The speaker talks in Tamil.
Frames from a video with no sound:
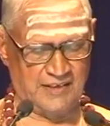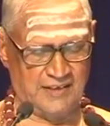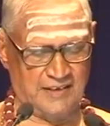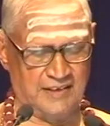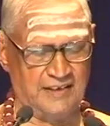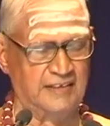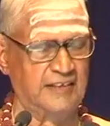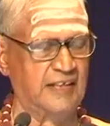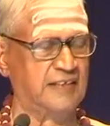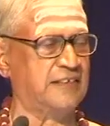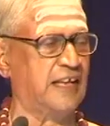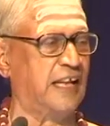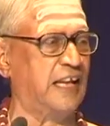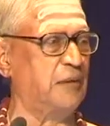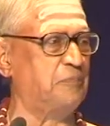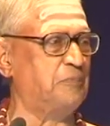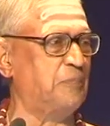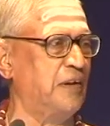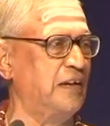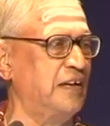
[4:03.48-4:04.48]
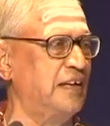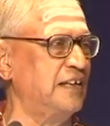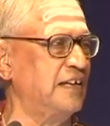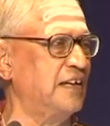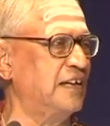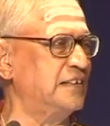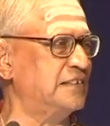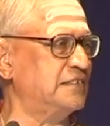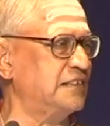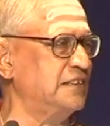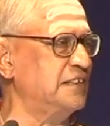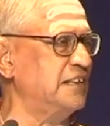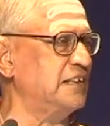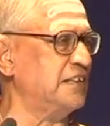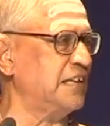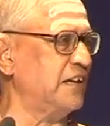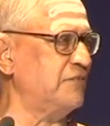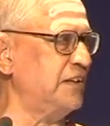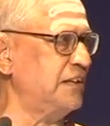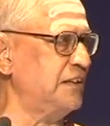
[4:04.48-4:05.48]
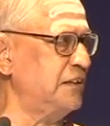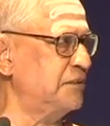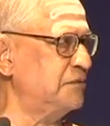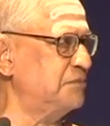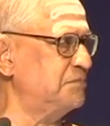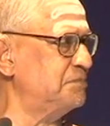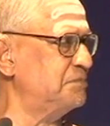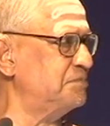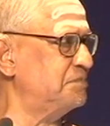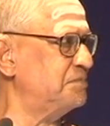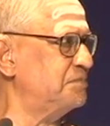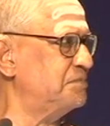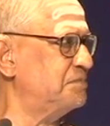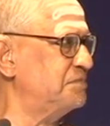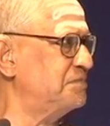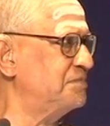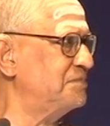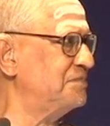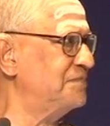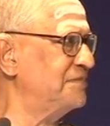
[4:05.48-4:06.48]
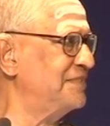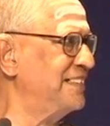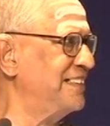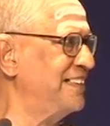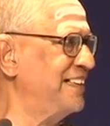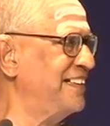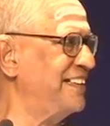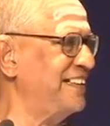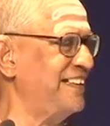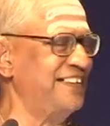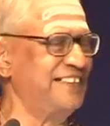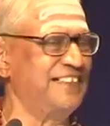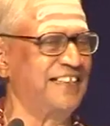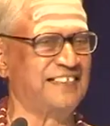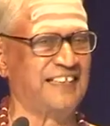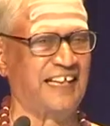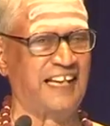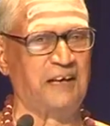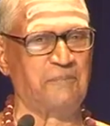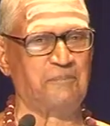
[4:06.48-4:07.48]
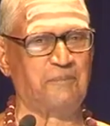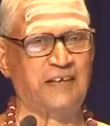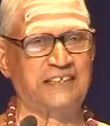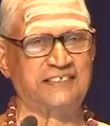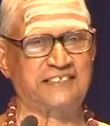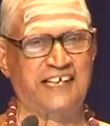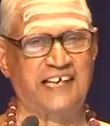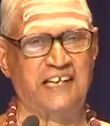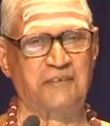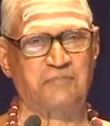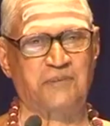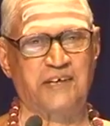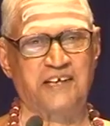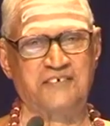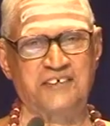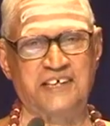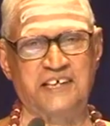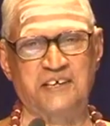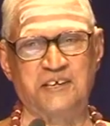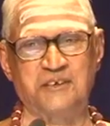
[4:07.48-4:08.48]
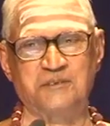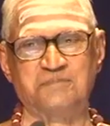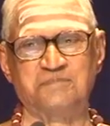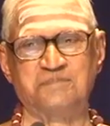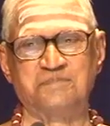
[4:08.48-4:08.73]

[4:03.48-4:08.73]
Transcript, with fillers: இந்த தலைப்பில் நீங்கள் சிந்திக்க வேண்டும் இந்த தலைப்பை செயல்பட வேண்டும்